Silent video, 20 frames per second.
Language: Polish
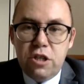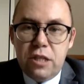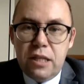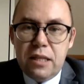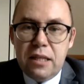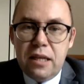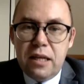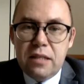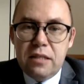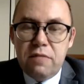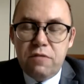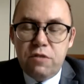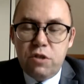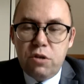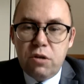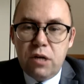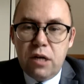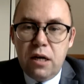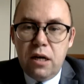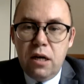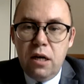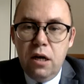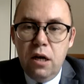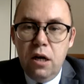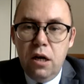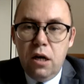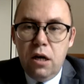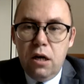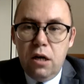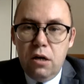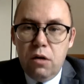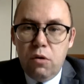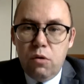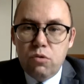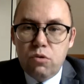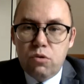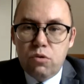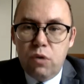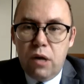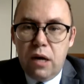sztandary wciąga y,
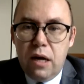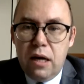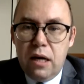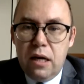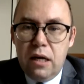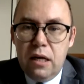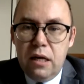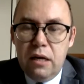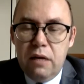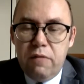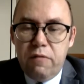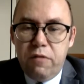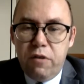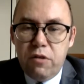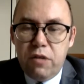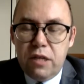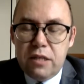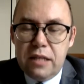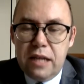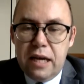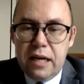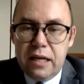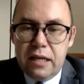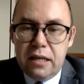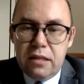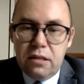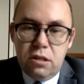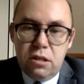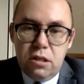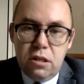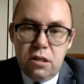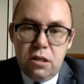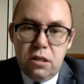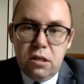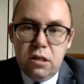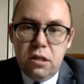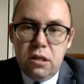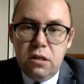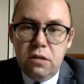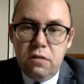Ursula von der Leyen
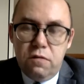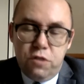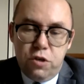i